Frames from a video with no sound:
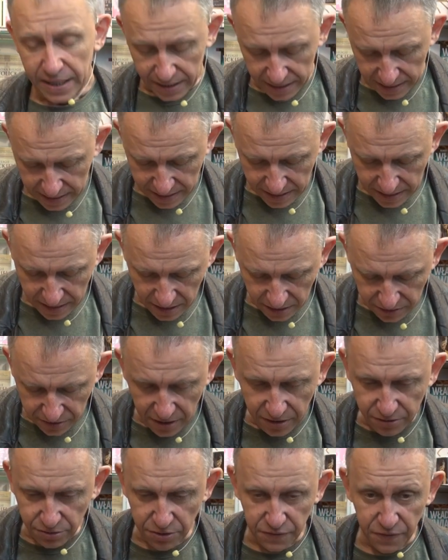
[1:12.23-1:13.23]
Y,
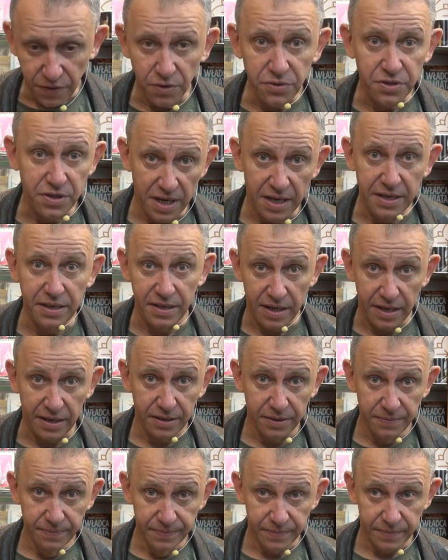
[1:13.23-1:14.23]
jeżeli ktoś wchodzi na
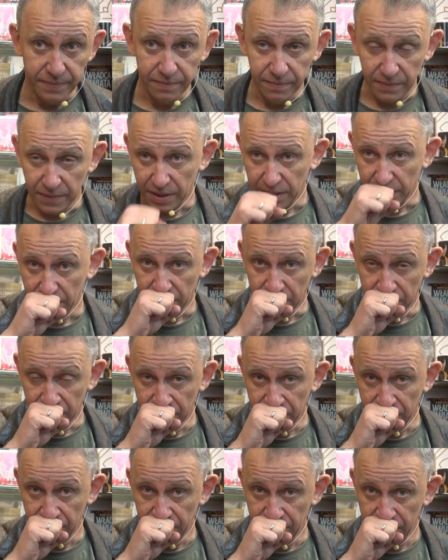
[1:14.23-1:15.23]
rynek
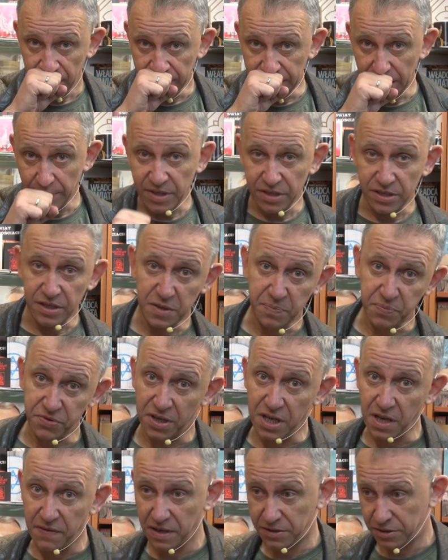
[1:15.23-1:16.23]
i zamierza
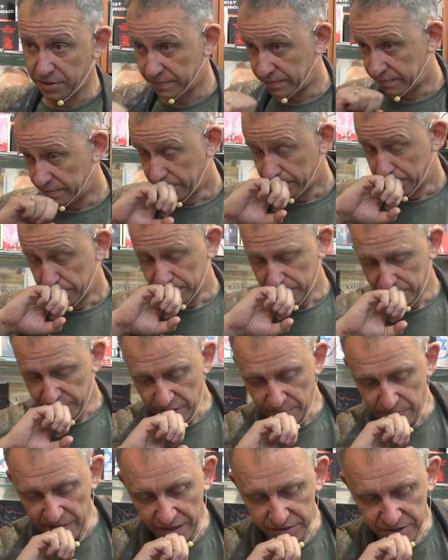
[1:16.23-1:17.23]
sprzedawać
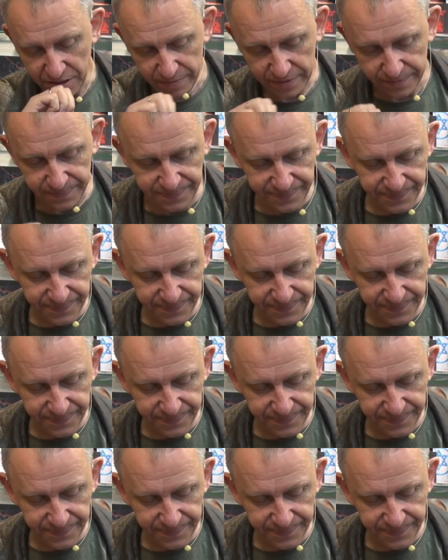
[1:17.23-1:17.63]
przepraszam,